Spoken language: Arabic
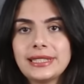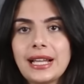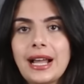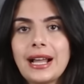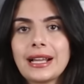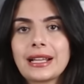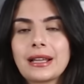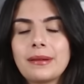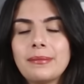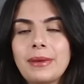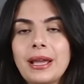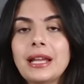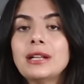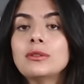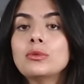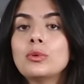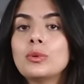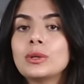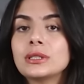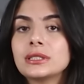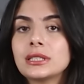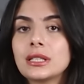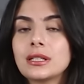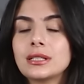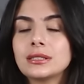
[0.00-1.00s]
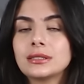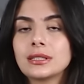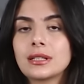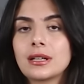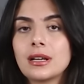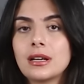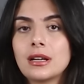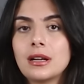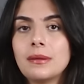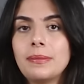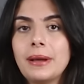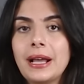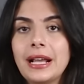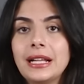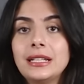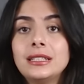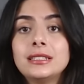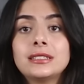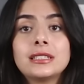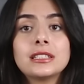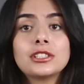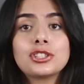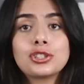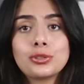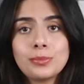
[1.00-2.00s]
ساعة كمان ووزارة الكهرباء
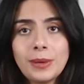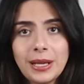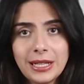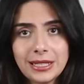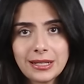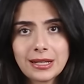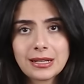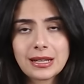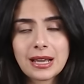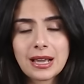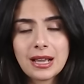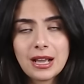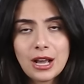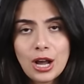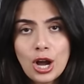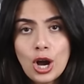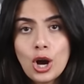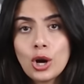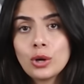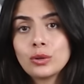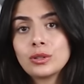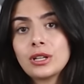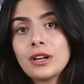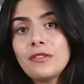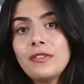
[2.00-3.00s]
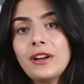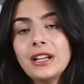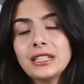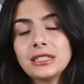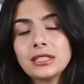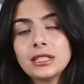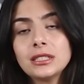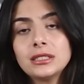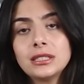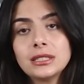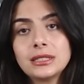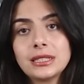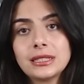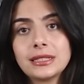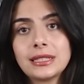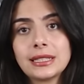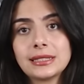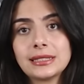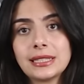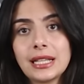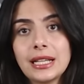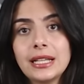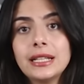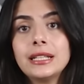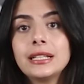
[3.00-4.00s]
قالت اشمعنى انا ورفعت خطة
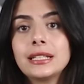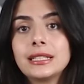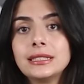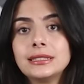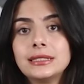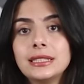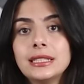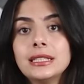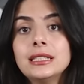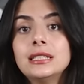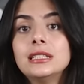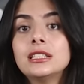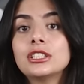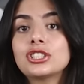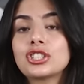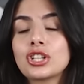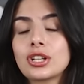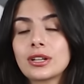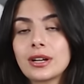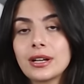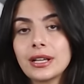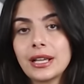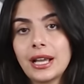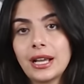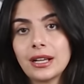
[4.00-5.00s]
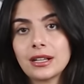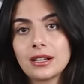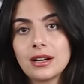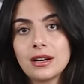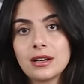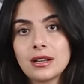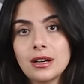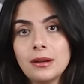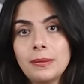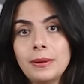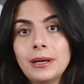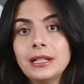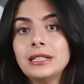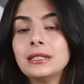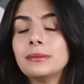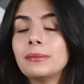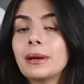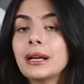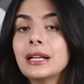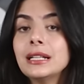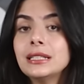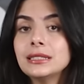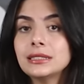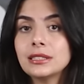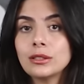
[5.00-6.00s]
التسعير الجديد لشرايح الكهرباء
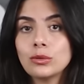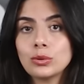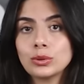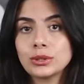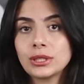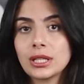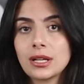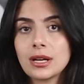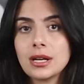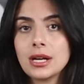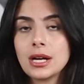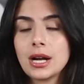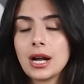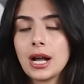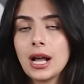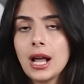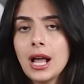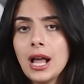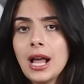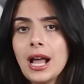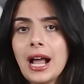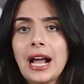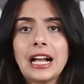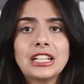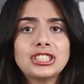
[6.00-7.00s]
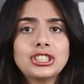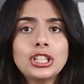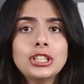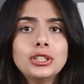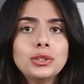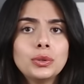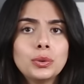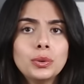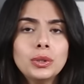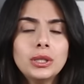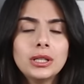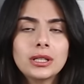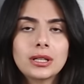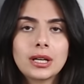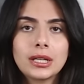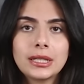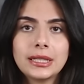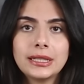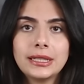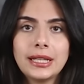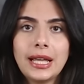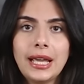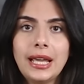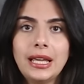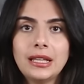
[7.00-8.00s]
لمجلس الوزراء عشان يقول
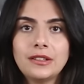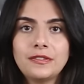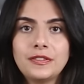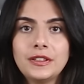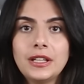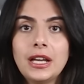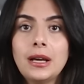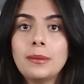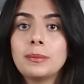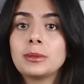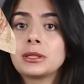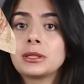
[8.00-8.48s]
الرأي النهائي فيها